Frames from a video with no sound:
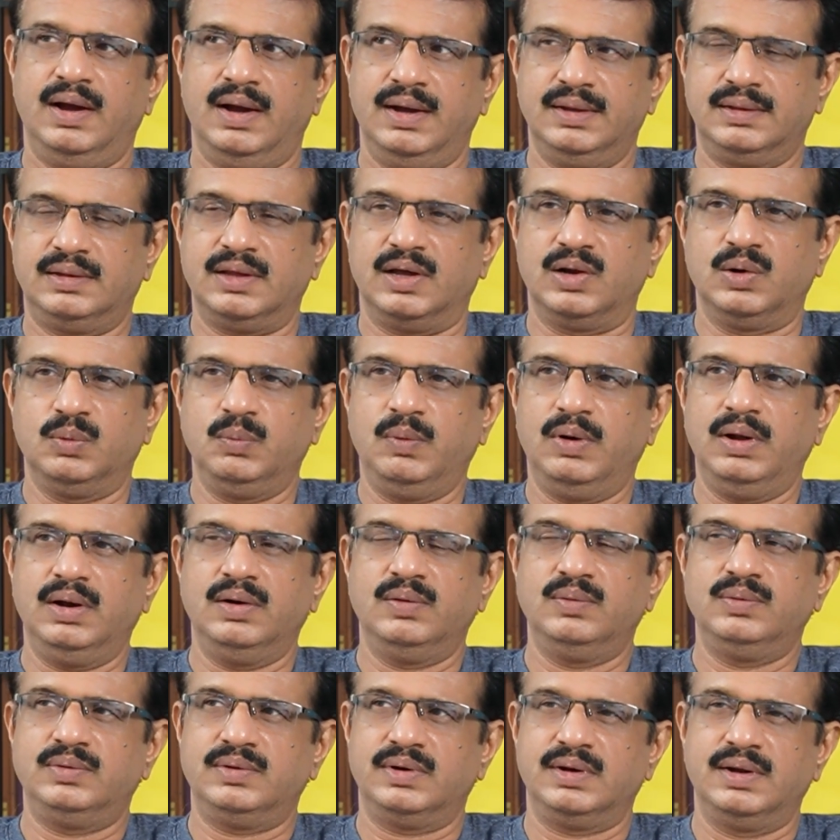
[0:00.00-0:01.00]
అయితే అనుభవాల
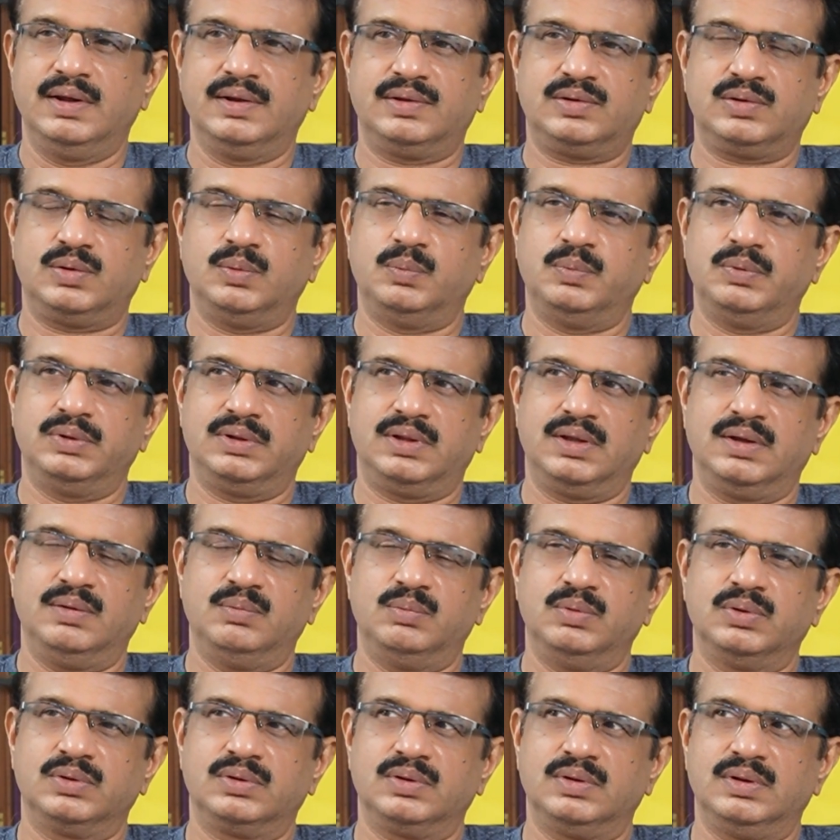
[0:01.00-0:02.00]
నుంచి నేర్చుకోకపోతే
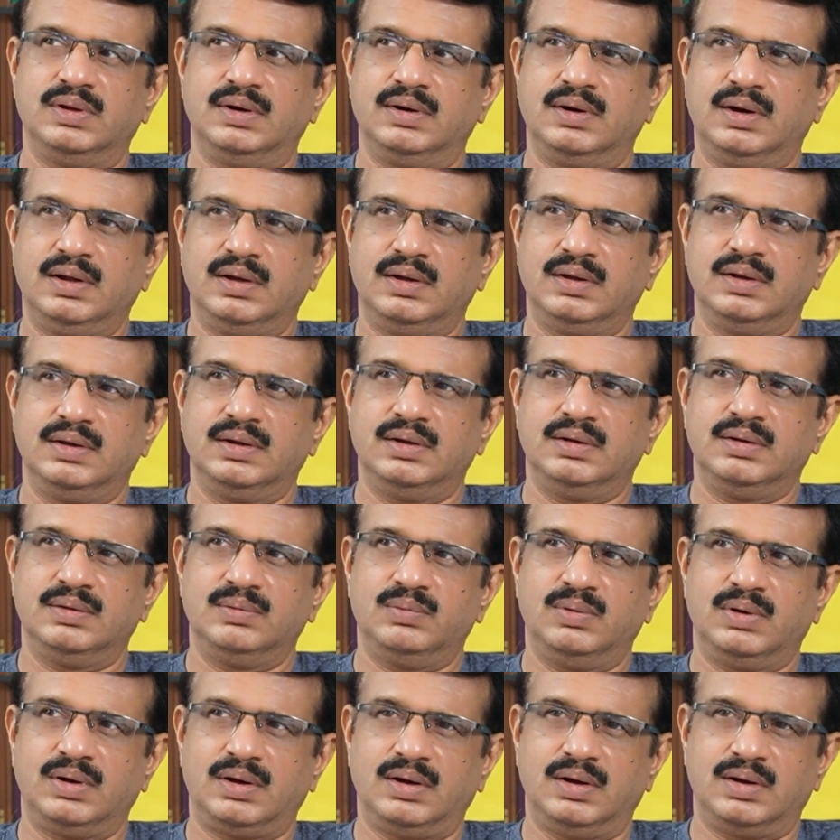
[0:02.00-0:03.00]
ఏమవుతుందంటే
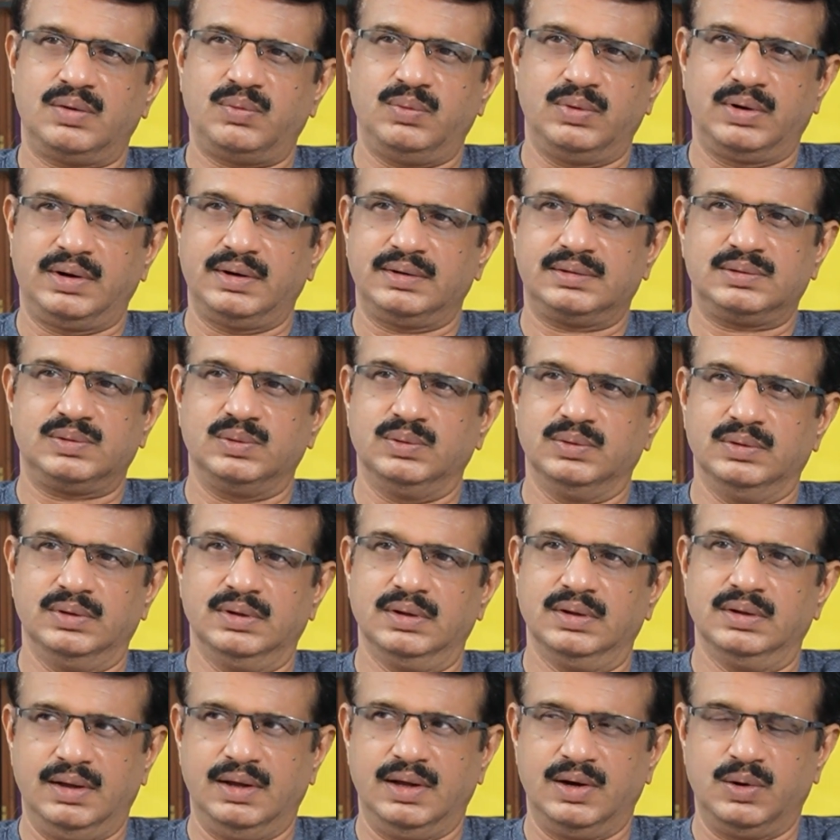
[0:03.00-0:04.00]
ఒక కొటేషన్
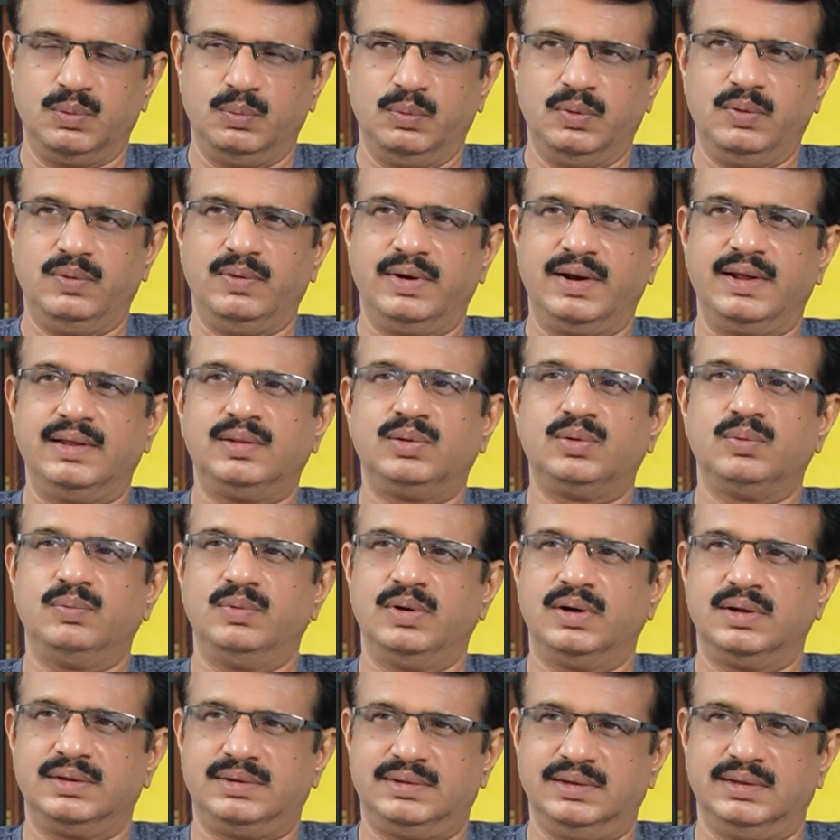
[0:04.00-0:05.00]
ఉంది అనుభవం అనే
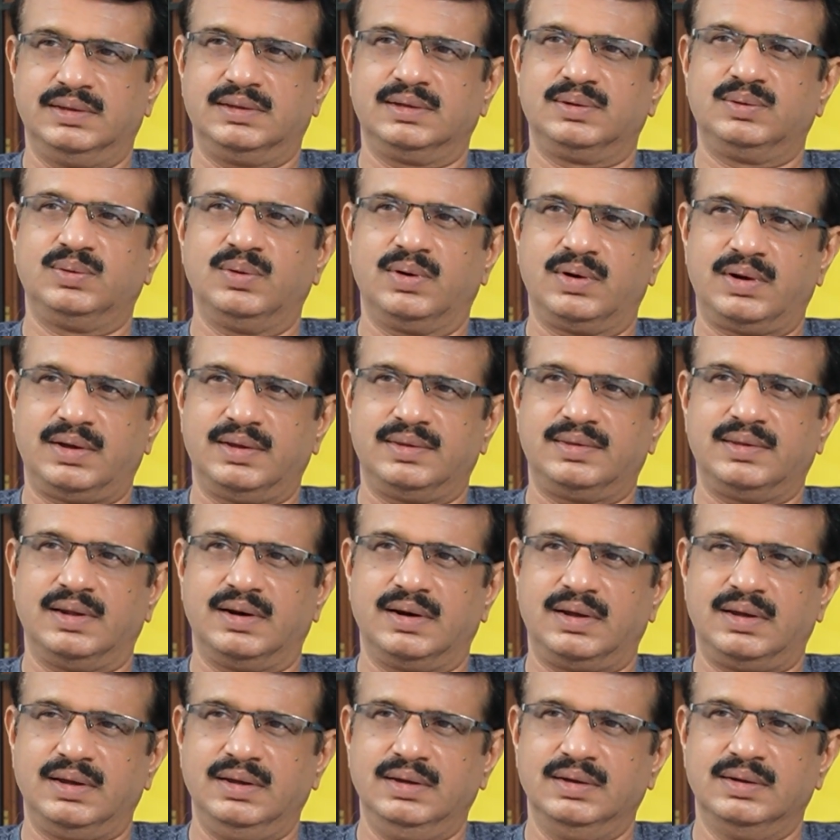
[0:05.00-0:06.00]
దువ్విన చేతికి
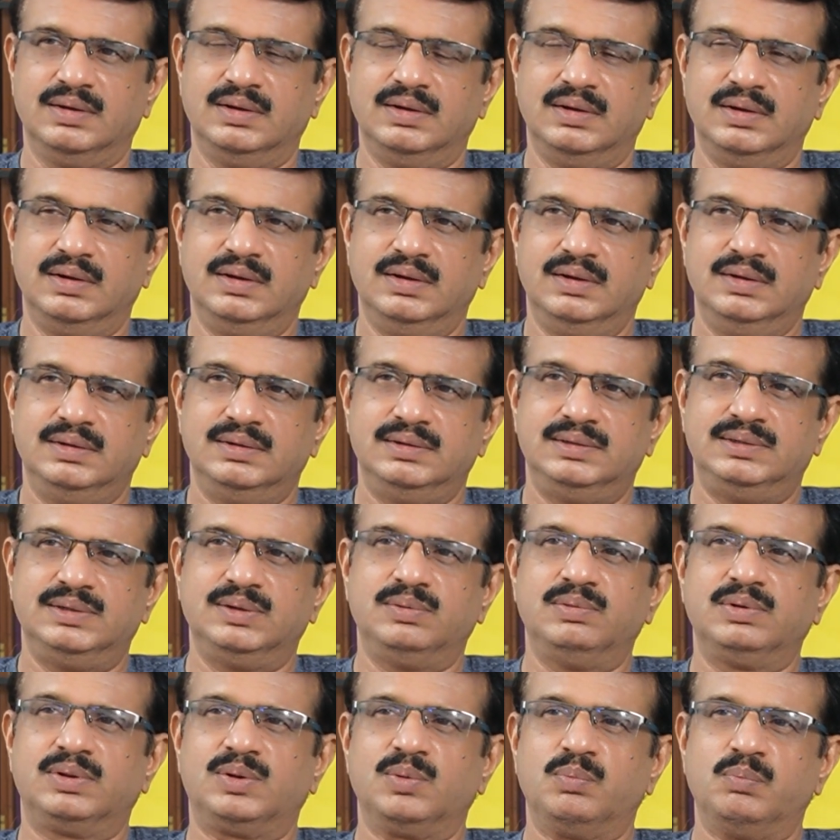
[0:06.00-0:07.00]
దొరికేసరికి
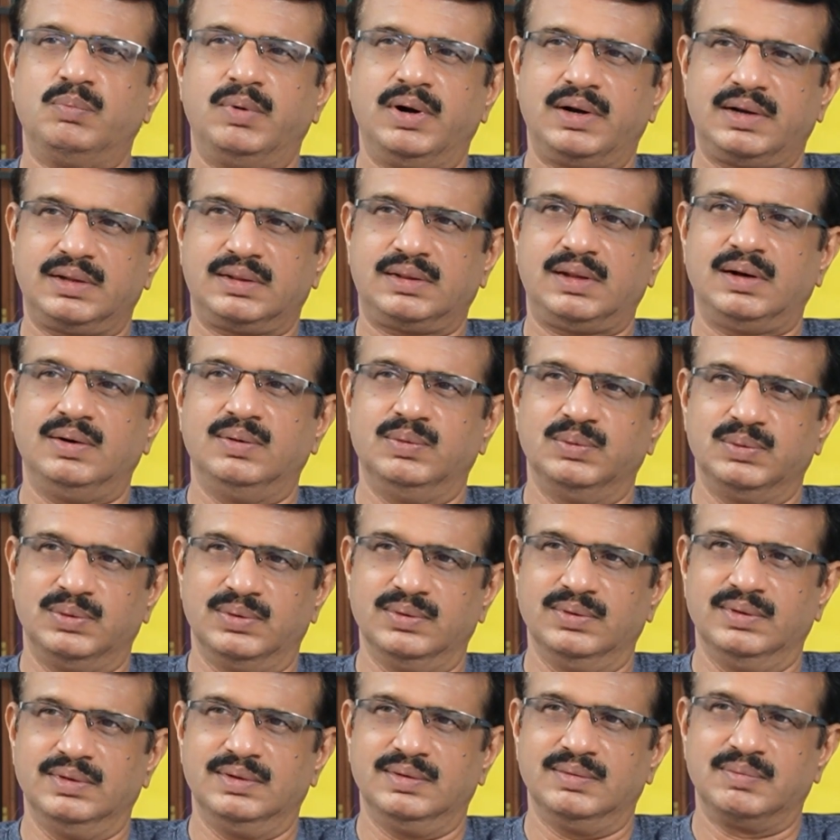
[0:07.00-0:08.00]
జీవితం
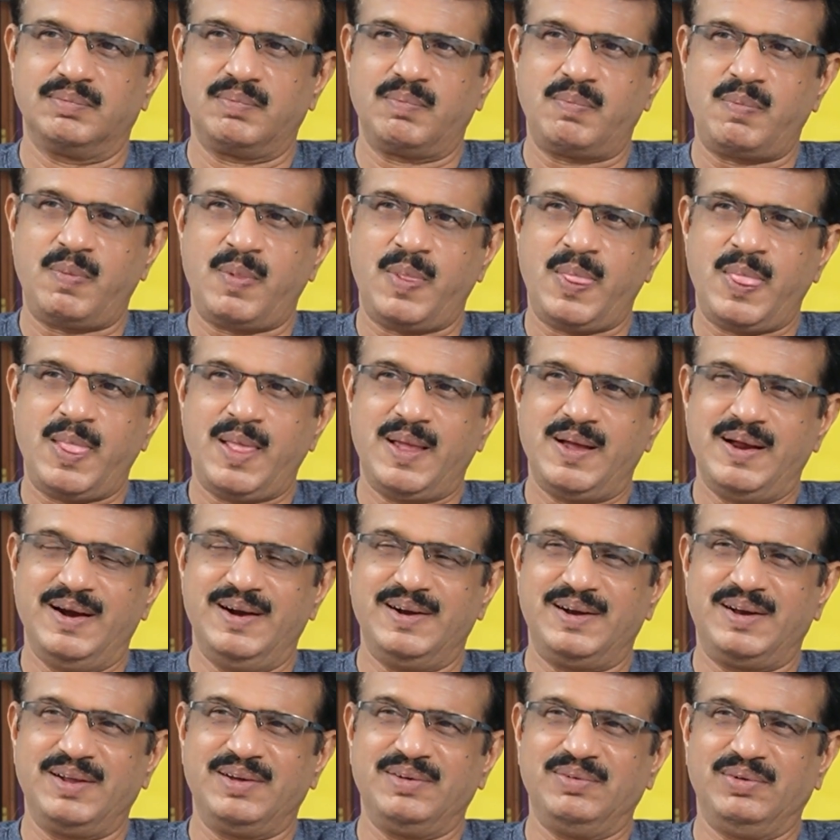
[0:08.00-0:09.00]
బట్టతలవుతుంది
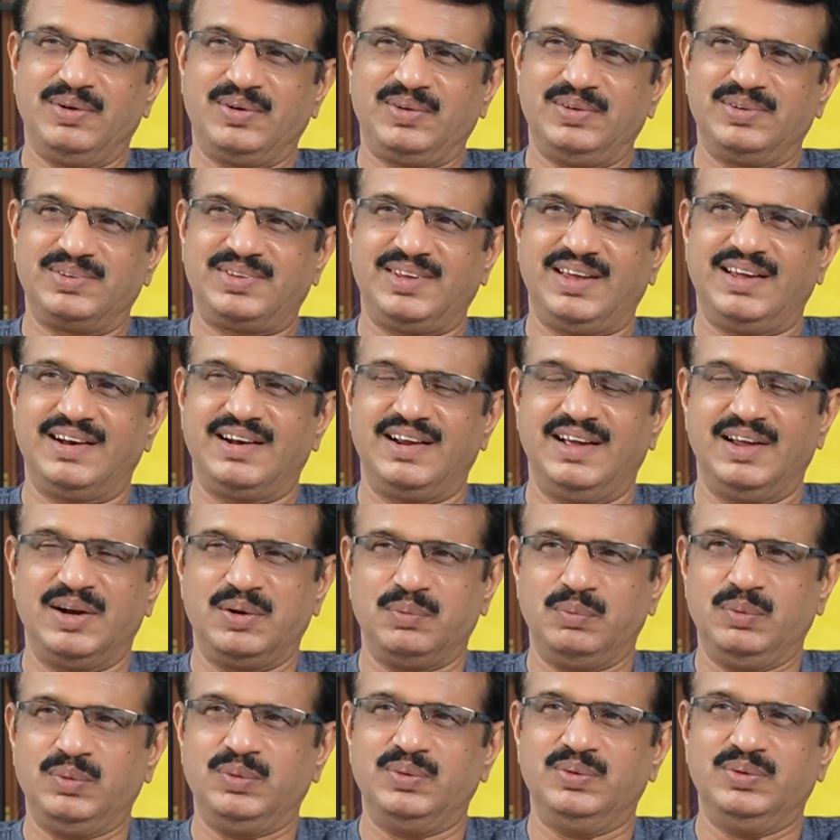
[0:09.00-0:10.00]
అంటే ఒక్కోసారి
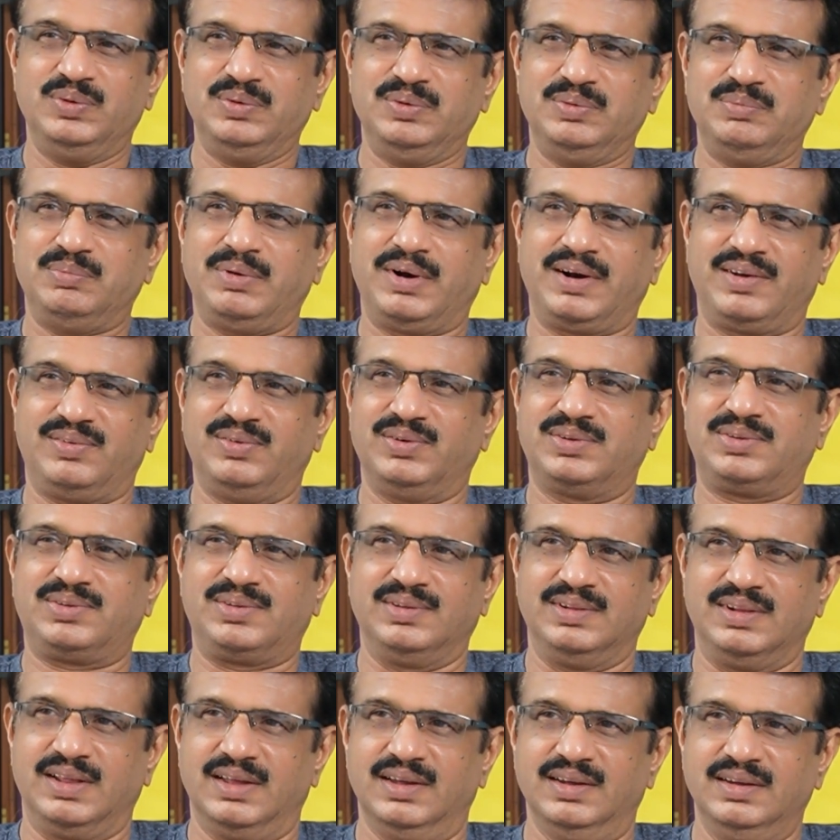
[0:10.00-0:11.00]
అనుభవం మనకు
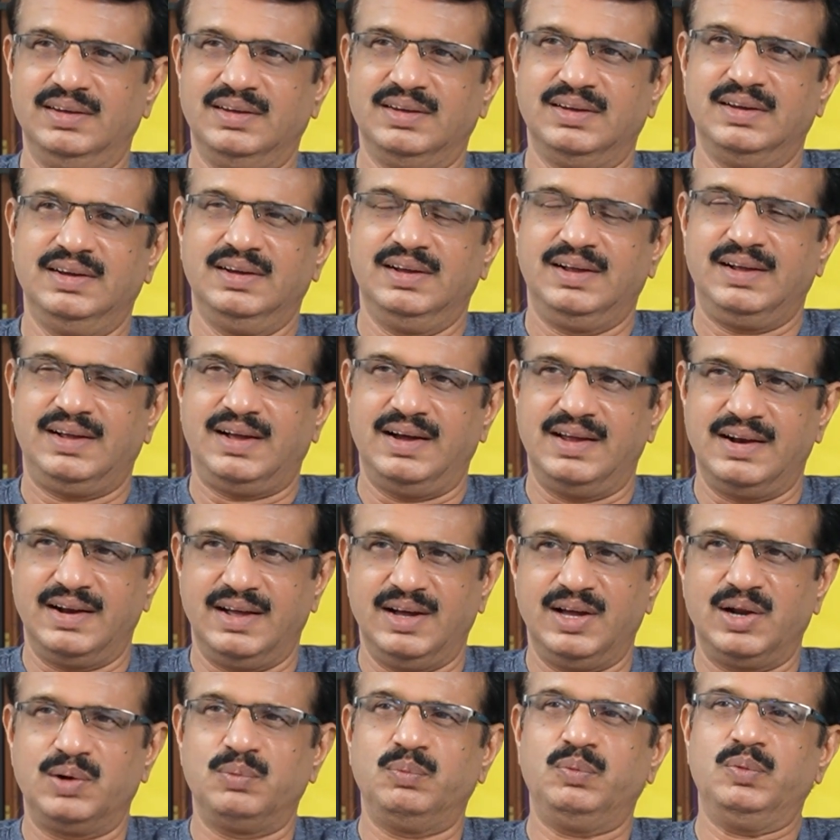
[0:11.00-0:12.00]
వస్తుంది కానీ
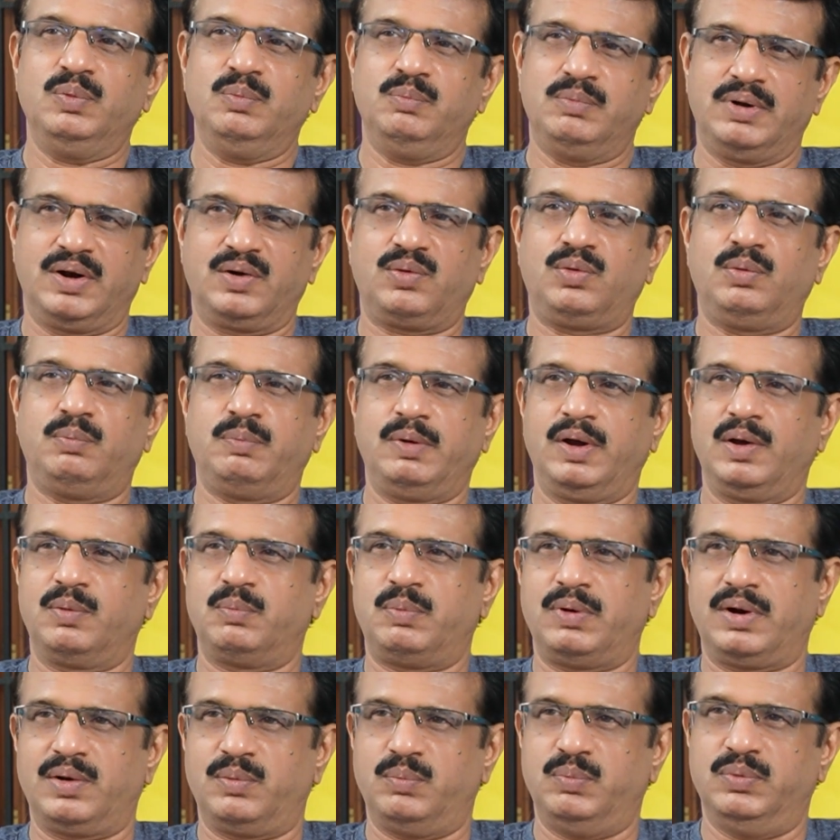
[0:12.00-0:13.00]
అనుభవం మనకు
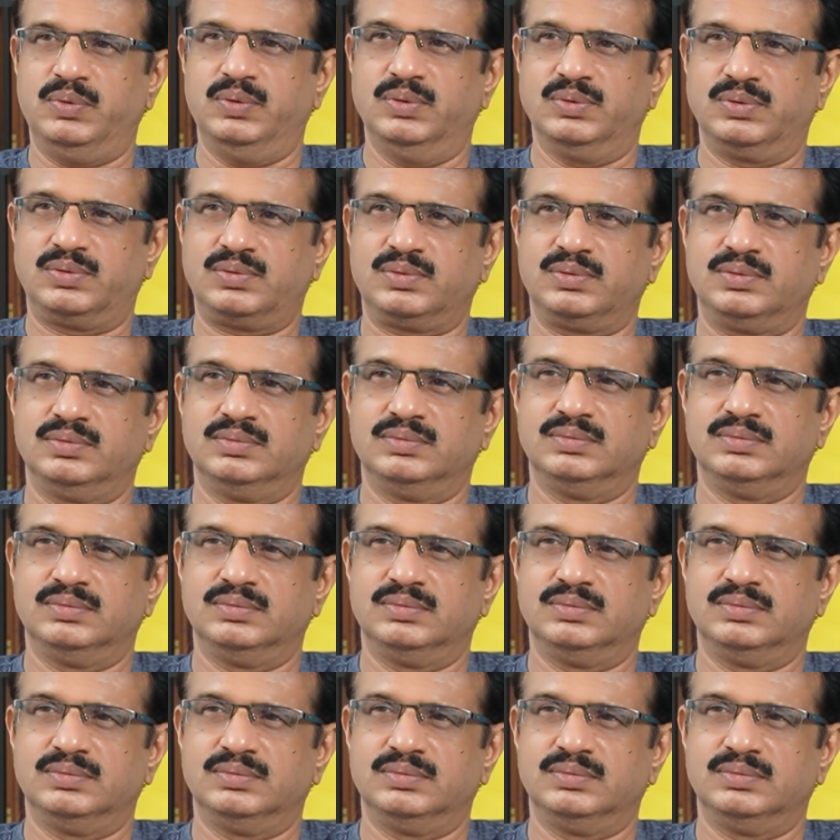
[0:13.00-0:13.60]
ఉపయోగపడకపోవచ్చు